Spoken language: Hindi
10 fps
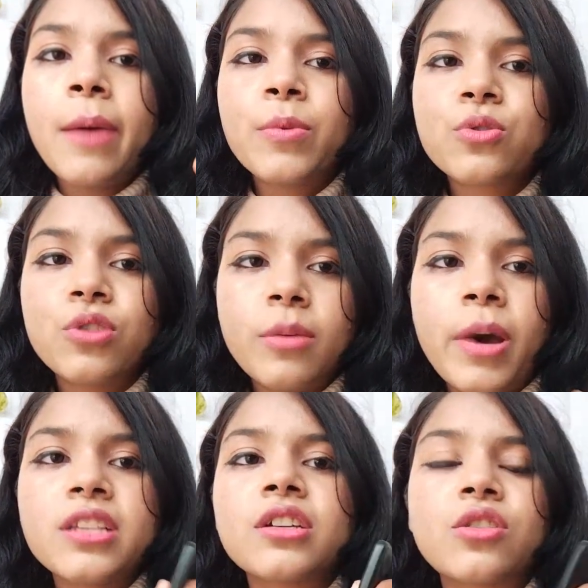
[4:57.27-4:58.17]
आप उसको
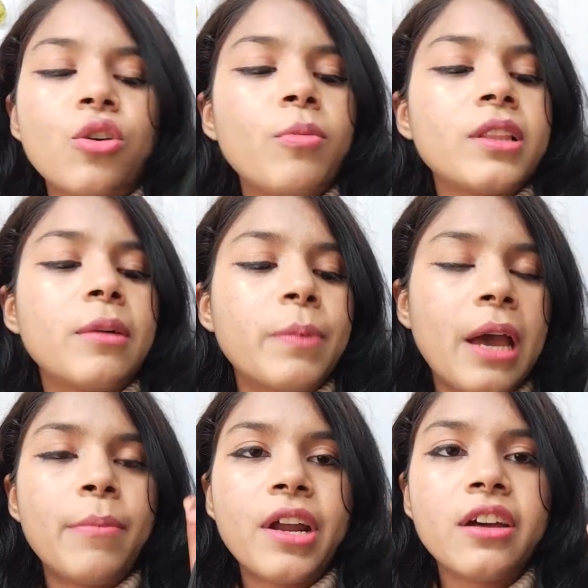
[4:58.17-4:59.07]
दबा सकते हो मतलब
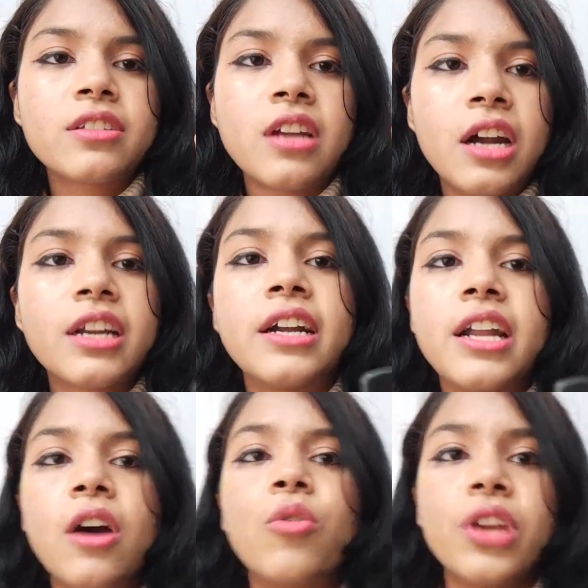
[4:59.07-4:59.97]
कैमरा स्टार्ट
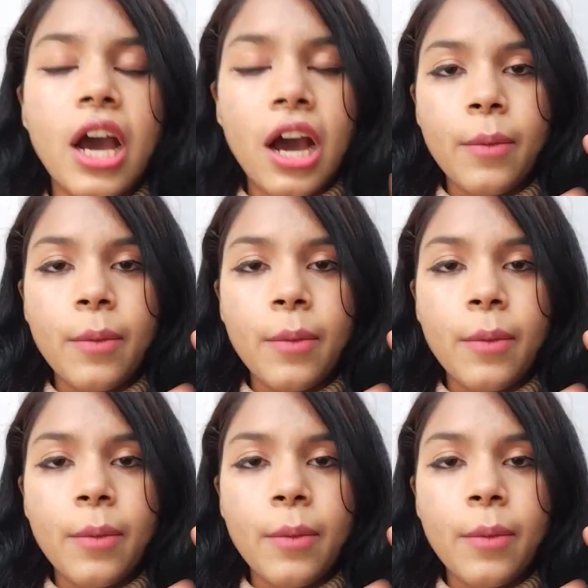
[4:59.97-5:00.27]
करना हो या